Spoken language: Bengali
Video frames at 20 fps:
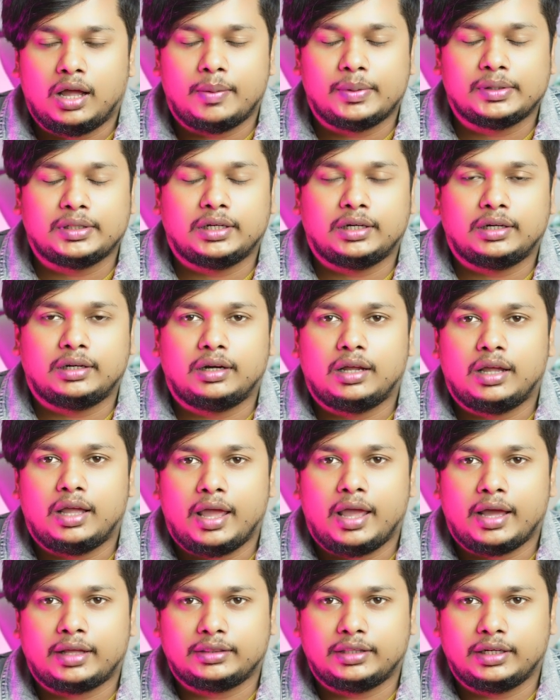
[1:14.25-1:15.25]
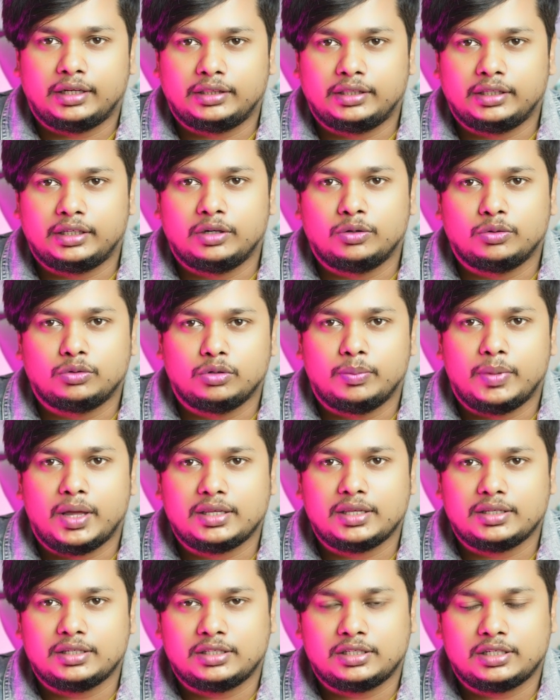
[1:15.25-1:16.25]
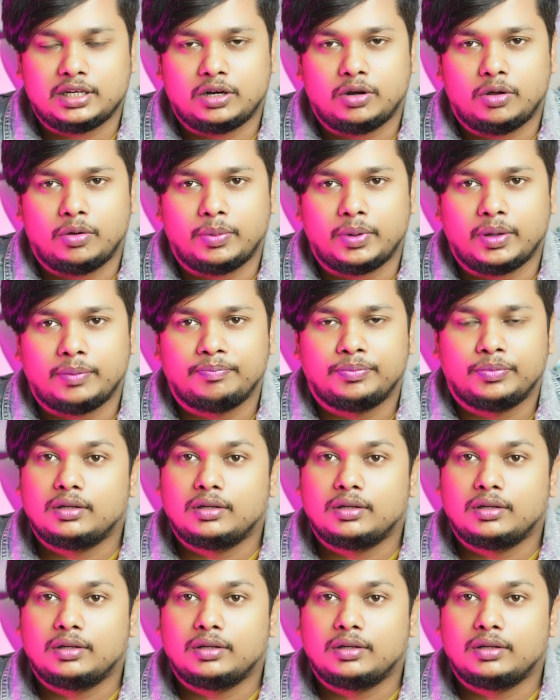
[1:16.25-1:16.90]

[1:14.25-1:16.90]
আমাদের এক তারিখ থেকে নতুন ব্যাচ স্টার্ট হবে